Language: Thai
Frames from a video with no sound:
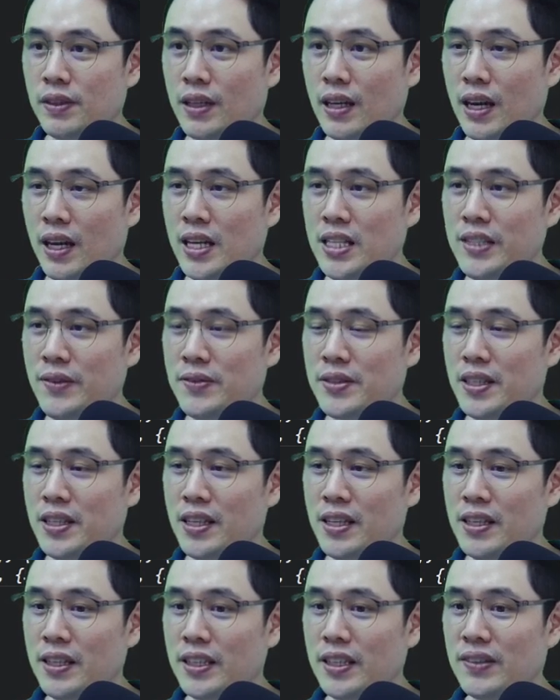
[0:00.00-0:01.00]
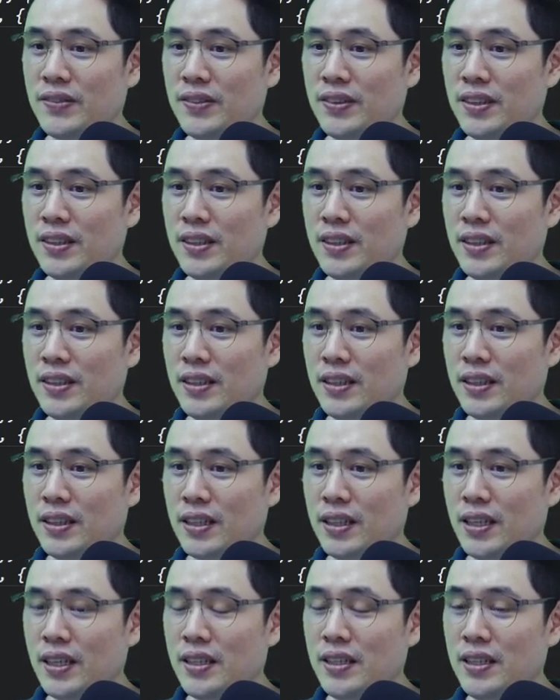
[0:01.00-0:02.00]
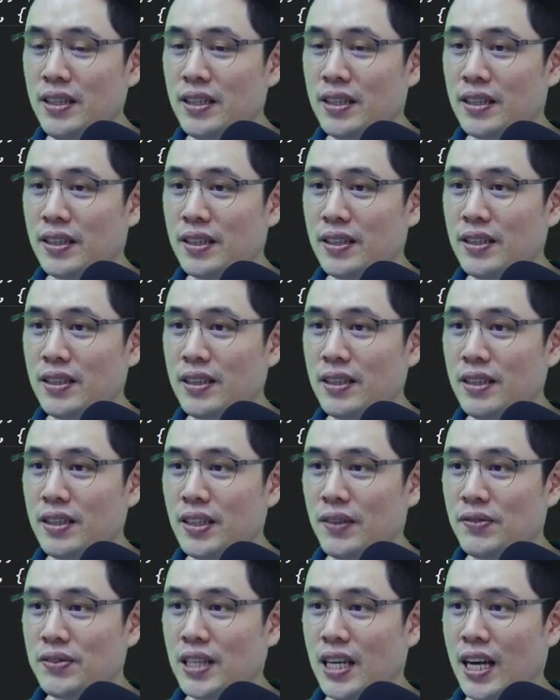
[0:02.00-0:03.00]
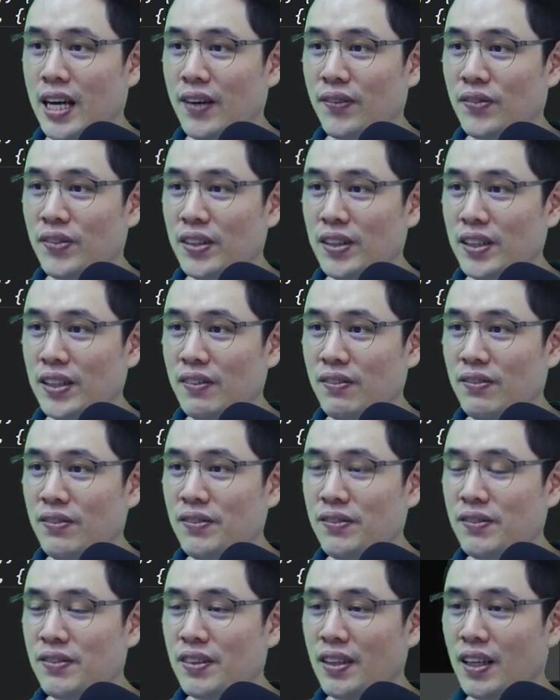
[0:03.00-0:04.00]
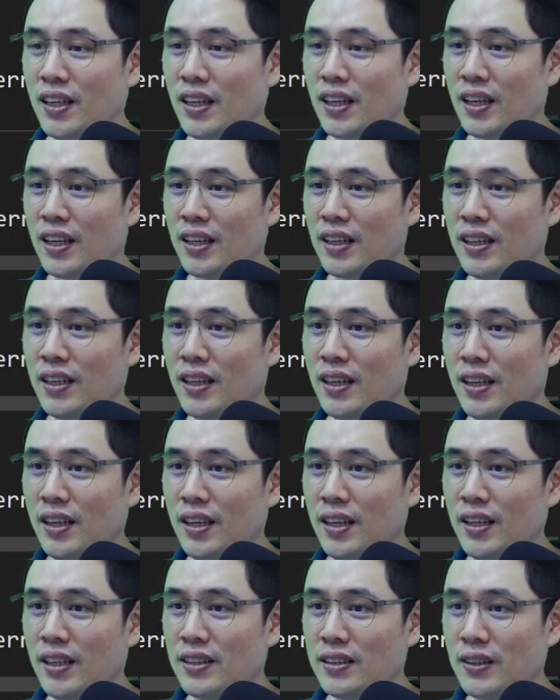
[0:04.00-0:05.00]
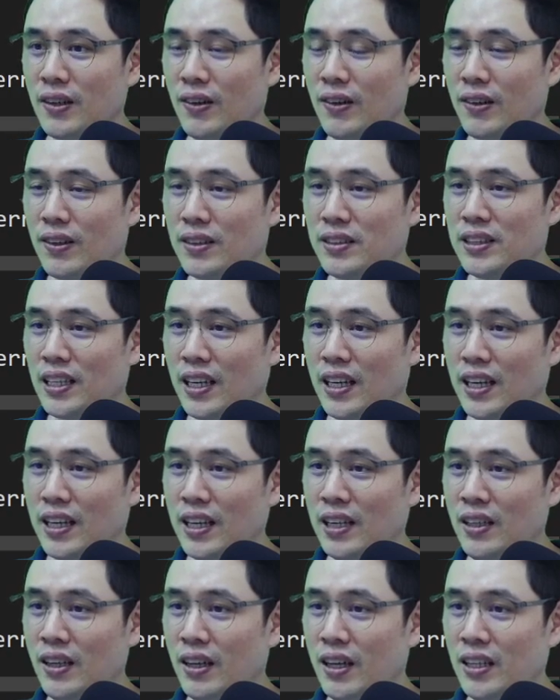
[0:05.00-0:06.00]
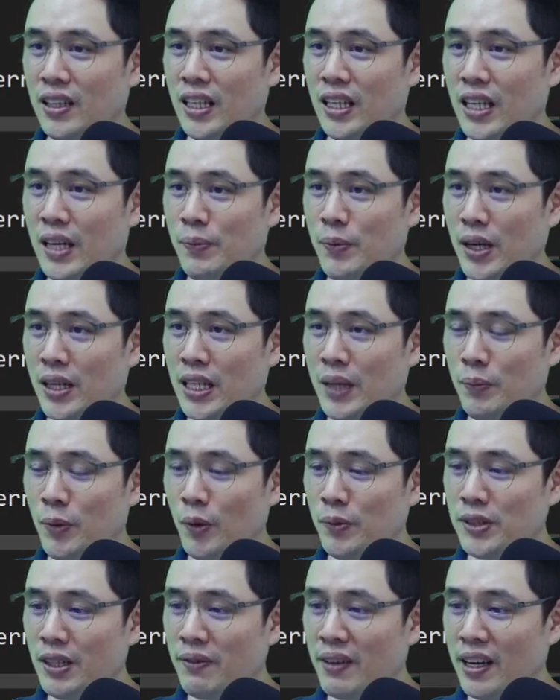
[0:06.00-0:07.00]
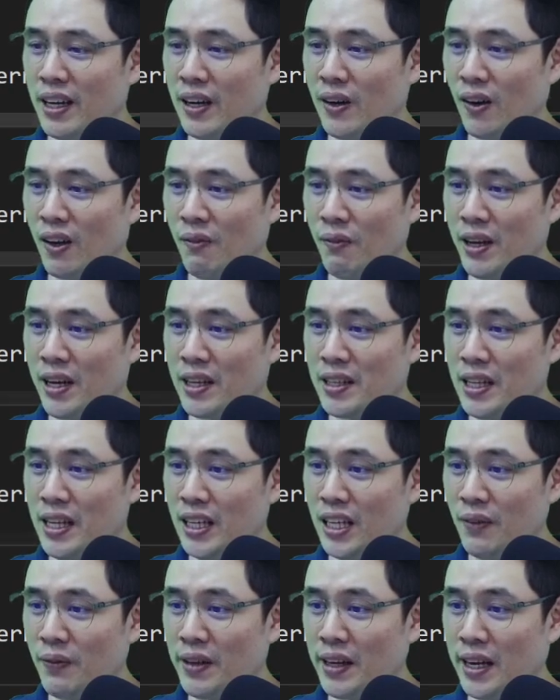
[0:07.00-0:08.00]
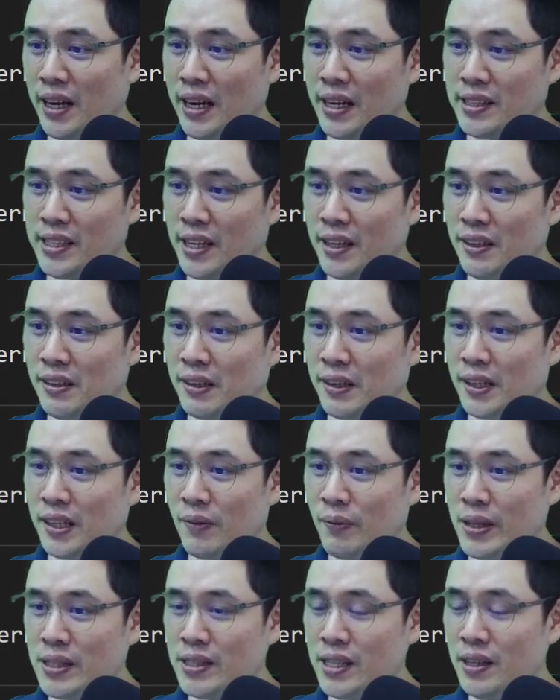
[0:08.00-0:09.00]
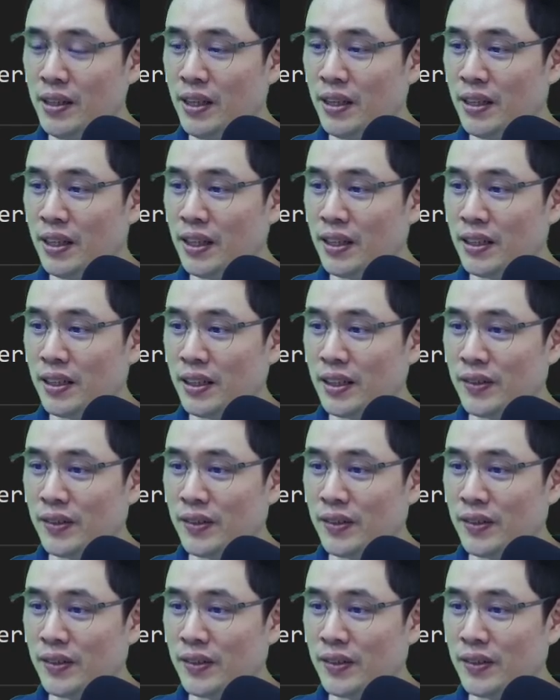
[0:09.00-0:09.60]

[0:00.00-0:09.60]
ไอ ดี สิบสี่นะครับ ไอ ดี สิบสามนะครับอ่ะก็จาก alert ไอ ดี ได้ ไอ ดี ปุ๊บใช่ไหมเราก็มาเรียก ไอ พี ไอ อีกเส้นหนึ่งครับเป็นเส้น delete นะ